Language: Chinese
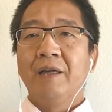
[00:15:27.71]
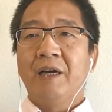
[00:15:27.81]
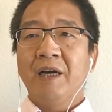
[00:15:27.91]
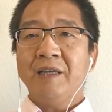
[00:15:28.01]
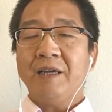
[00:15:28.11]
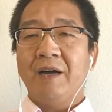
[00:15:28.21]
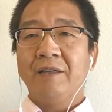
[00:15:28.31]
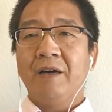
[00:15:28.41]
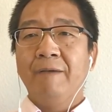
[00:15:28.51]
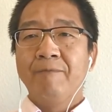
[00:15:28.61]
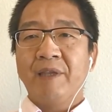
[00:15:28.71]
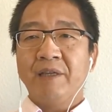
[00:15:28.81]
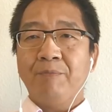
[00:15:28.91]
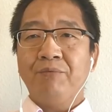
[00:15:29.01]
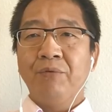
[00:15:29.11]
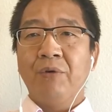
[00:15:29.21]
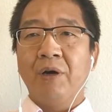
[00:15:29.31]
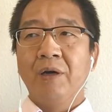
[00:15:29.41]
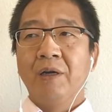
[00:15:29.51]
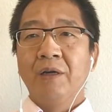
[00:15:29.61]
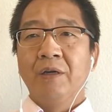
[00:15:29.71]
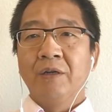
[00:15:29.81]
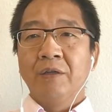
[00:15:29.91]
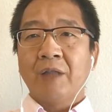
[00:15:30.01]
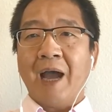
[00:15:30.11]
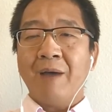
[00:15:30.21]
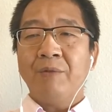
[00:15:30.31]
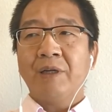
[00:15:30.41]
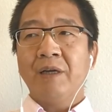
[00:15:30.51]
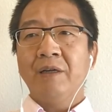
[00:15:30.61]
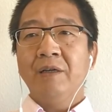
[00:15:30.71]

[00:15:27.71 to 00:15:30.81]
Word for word: 可以想象，这些部落他们跟